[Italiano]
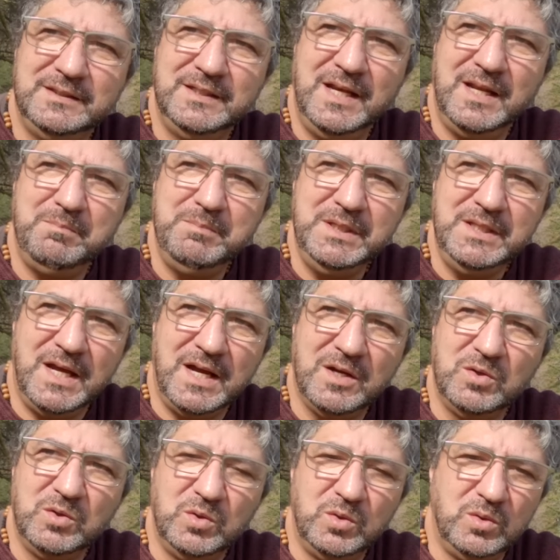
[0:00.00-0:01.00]

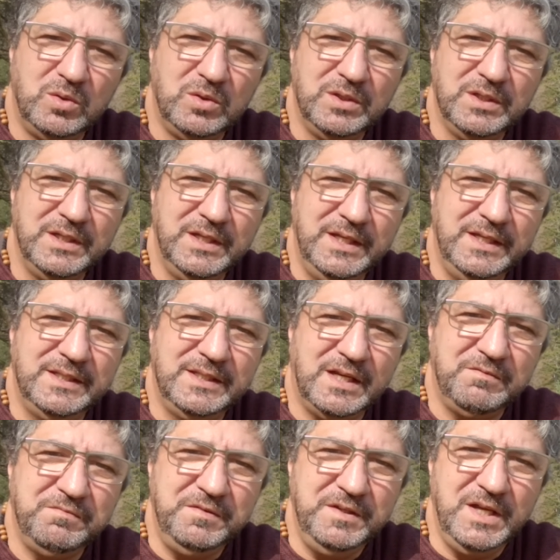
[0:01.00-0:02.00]
dell'abitacolo che
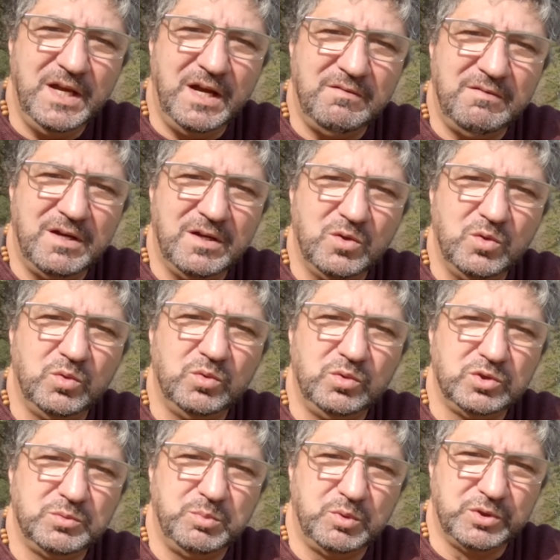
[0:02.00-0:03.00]
trafficava con
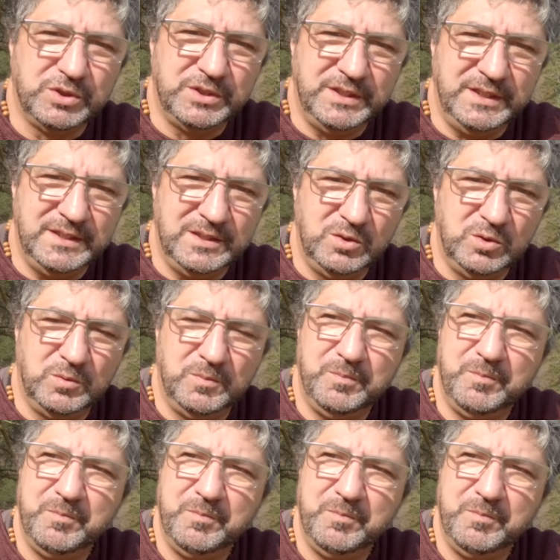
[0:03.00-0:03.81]
lo sportello